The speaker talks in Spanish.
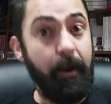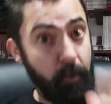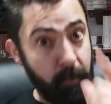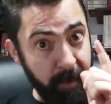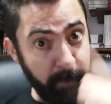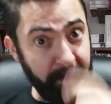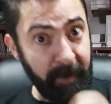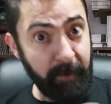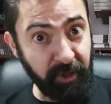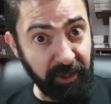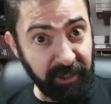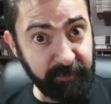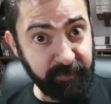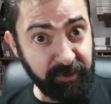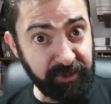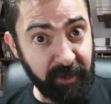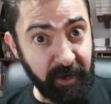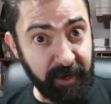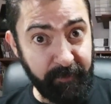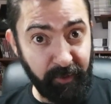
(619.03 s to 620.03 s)
un papá muy
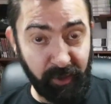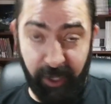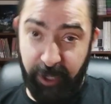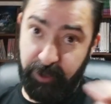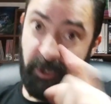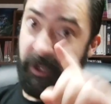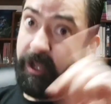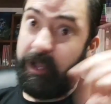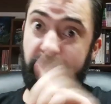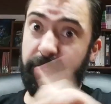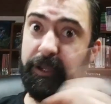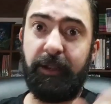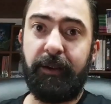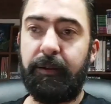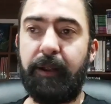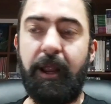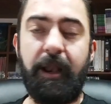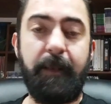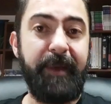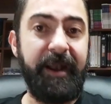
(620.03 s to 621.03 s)
responsable porque
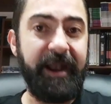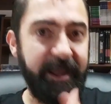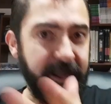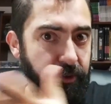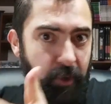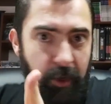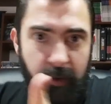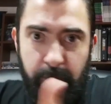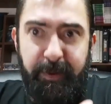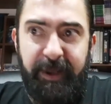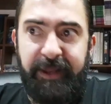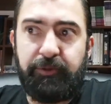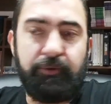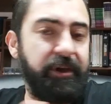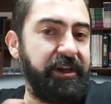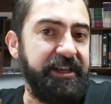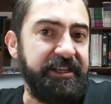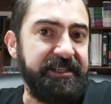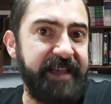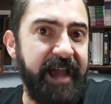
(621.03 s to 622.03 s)
eh, el peladito era un
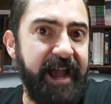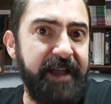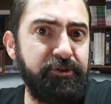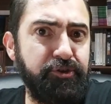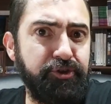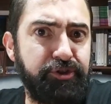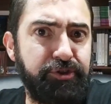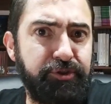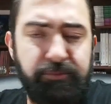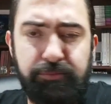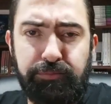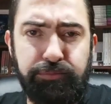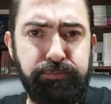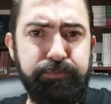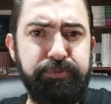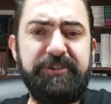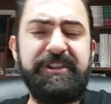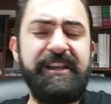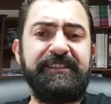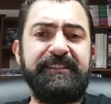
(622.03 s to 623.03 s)
peladito, 15 años,
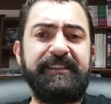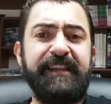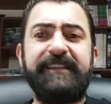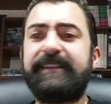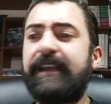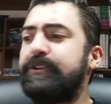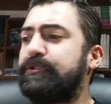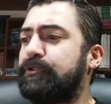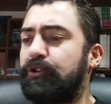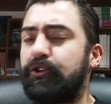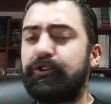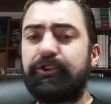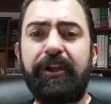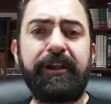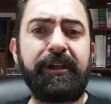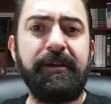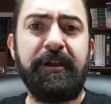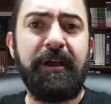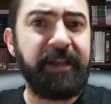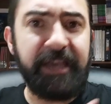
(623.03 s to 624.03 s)
16 años, no
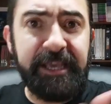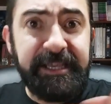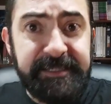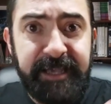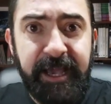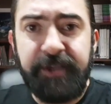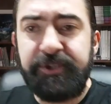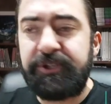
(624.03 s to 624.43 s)
sé, 15